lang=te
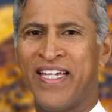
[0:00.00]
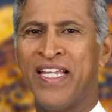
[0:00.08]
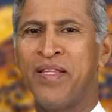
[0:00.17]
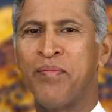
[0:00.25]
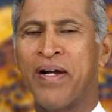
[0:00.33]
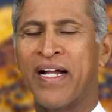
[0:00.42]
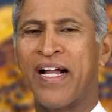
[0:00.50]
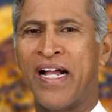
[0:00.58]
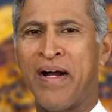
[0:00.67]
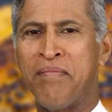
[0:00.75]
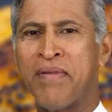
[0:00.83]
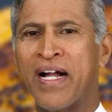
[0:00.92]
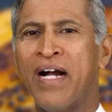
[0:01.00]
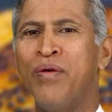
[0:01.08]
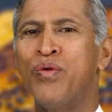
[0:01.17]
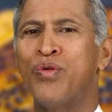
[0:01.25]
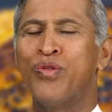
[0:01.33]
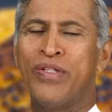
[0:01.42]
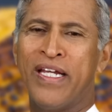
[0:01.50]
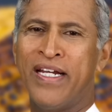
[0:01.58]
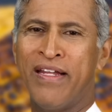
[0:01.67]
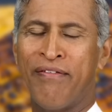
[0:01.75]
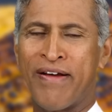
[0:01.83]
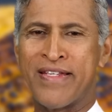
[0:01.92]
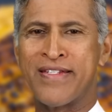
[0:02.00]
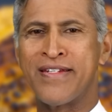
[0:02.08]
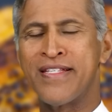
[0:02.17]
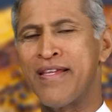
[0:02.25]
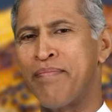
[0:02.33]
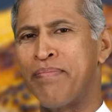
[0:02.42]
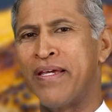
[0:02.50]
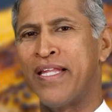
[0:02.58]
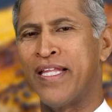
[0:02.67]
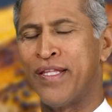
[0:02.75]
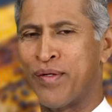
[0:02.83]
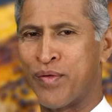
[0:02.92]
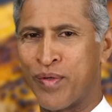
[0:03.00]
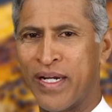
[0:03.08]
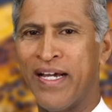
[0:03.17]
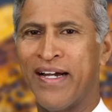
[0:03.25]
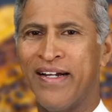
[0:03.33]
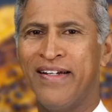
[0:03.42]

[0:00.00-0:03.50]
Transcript: ఏది బాగా కమ్మగా ఉంటుంది అంటే ఫస్ట్ చెప్పేది అందరూ కూడా